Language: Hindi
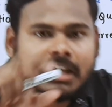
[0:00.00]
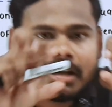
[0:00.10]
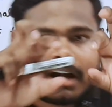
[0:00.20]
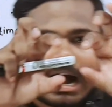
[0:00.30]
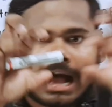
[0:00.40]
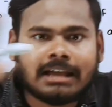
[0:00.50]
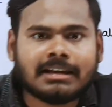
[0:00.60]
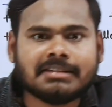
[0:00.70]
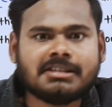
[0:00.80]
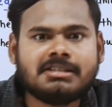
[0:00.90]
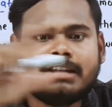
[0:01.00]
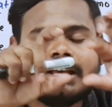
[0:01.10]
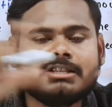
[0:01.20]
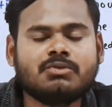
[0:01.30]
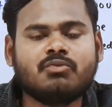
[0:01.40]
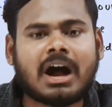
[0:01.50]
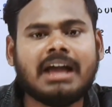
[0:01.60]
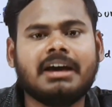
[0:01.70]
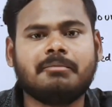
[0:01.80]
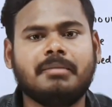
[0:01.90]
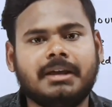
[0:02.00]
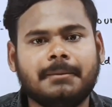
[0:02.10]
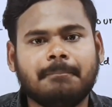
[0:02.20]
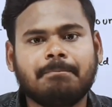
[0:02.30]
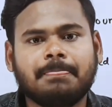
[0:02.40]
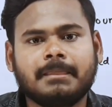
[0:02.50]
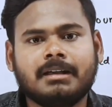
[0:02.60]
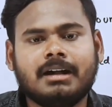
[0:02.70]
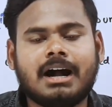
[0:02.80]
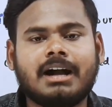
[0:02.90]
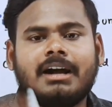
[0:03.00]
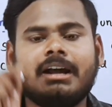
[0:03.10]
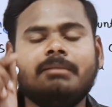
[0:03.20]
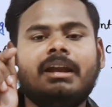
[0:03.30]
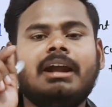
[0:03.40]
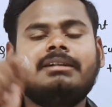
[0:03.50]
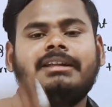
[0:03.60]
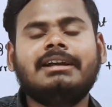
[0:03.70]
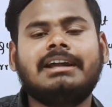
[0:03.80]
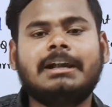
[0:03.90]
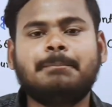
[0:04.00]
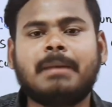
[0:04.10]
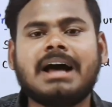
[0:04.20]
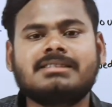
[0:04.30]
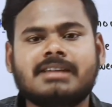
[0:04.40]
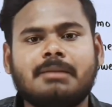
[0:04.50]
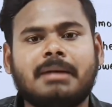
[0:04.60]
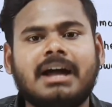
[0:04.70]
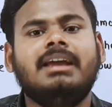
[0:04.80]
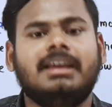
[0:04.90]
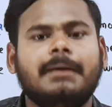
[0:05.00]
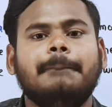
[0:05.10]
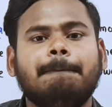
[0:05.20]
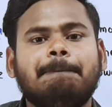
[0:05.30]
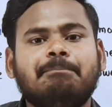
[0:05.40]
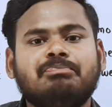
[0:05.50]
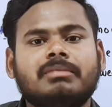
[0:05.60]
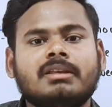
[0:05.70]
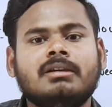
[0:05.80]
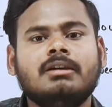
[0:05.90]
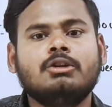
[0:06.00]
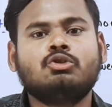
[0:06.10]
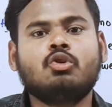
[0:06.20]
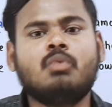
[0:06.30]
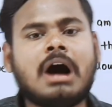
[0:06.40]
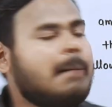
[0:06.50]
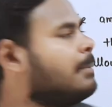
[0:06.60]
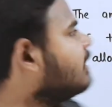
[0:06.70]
एक हाई रेजिस्टेंस वायर में अगर हम इलेक्ट्रिक करंट पास करवाएंगे तो वहां पर